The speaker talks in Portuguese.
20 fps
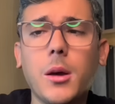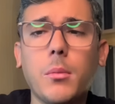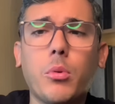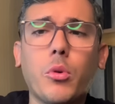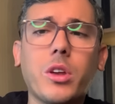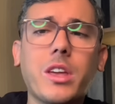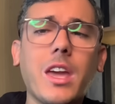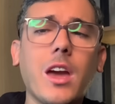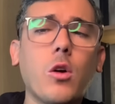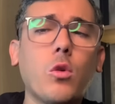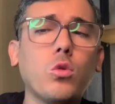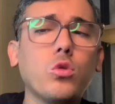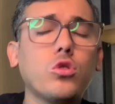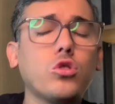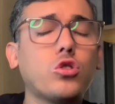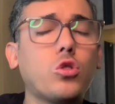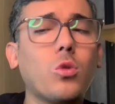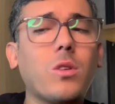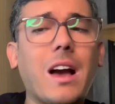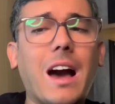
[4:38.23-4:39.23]
porque é um
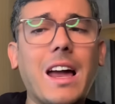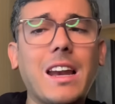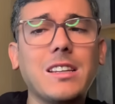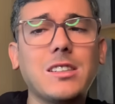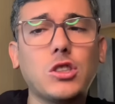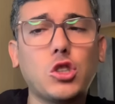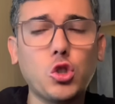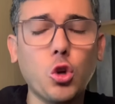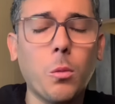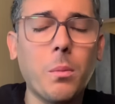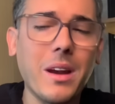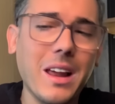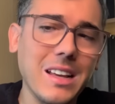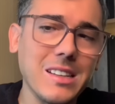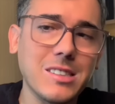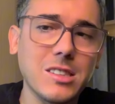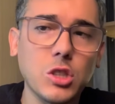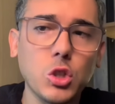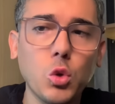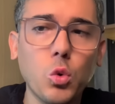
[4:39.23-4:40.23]
dos lugares do
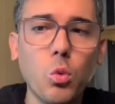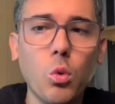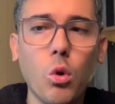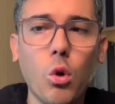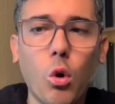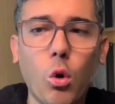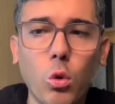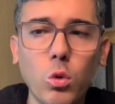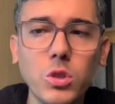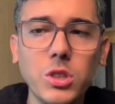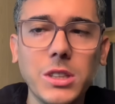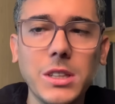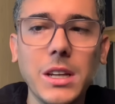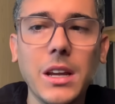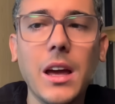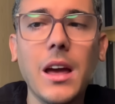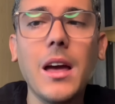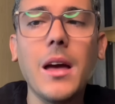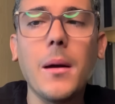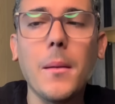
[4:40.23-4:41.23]
Brasil onde